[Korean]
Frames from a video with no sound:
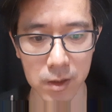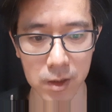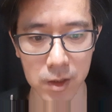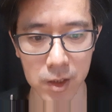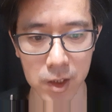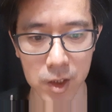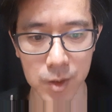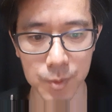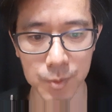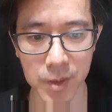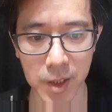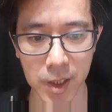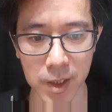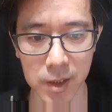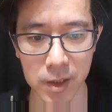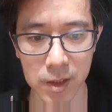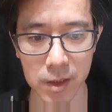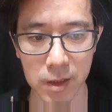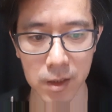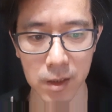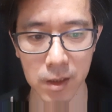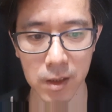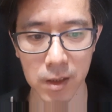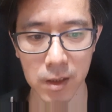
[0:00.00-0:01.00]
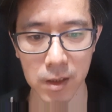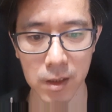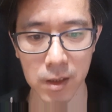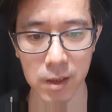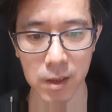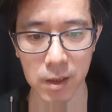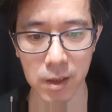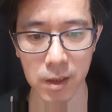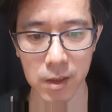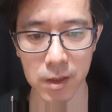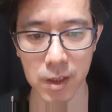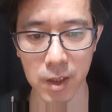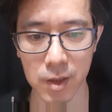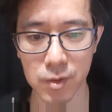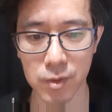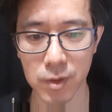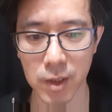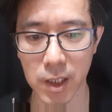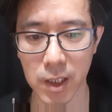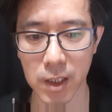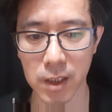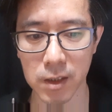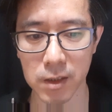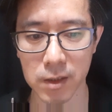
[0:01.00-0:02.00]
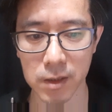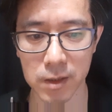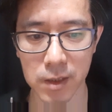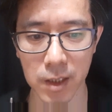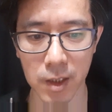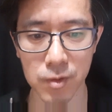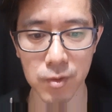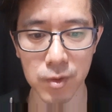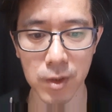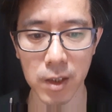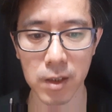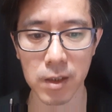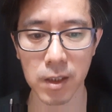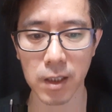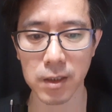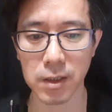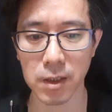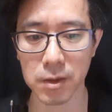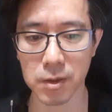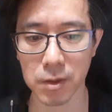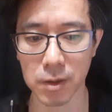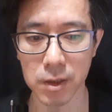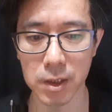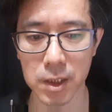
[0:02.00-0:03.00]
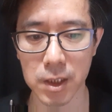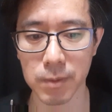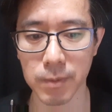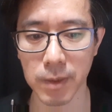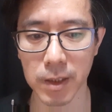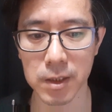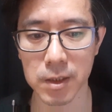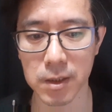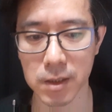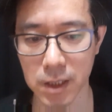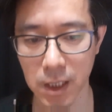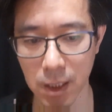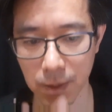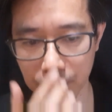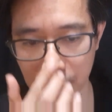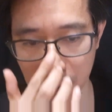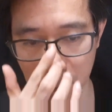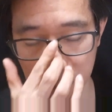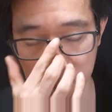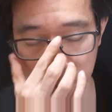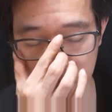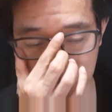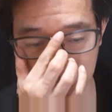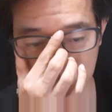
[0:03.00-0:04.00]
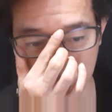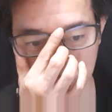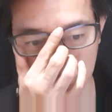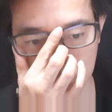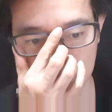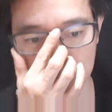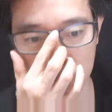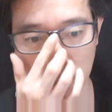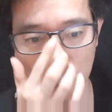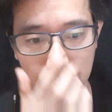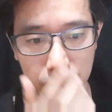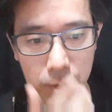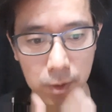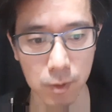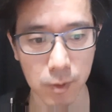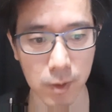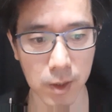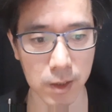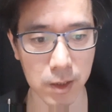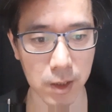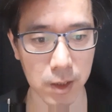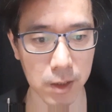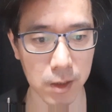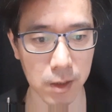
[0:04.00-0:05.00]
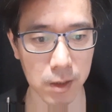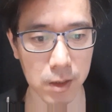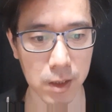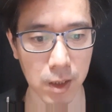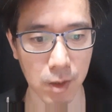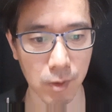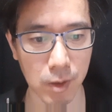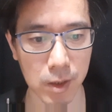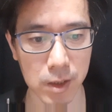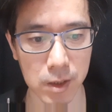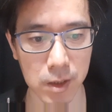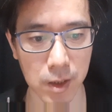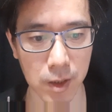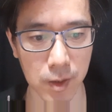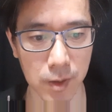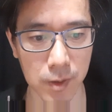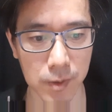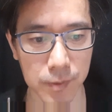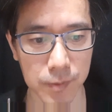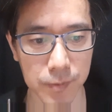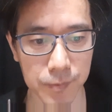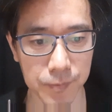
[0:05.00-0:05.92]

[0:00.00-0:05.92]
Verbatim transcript: 20대는 대출액, 대출액은 가장 적었지만 증가폭은 29.4%로 가장 늘었다고 하는데요.